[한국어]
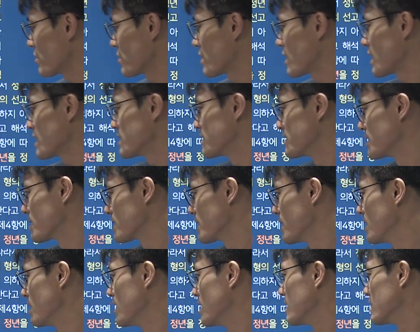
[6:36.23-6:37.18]
효과가
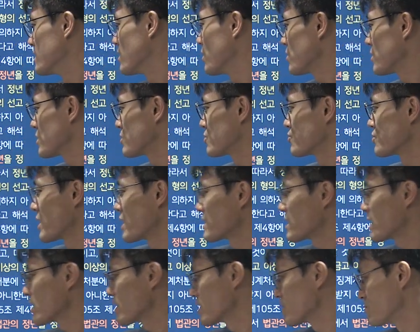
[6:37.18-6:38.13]
있으니까 여기 두 개
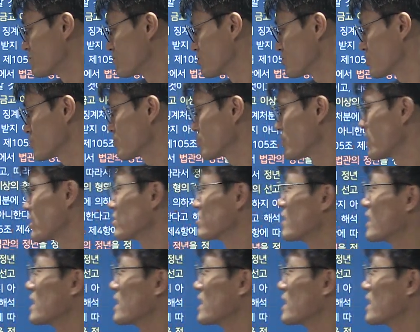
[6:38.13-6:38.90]
충돌하는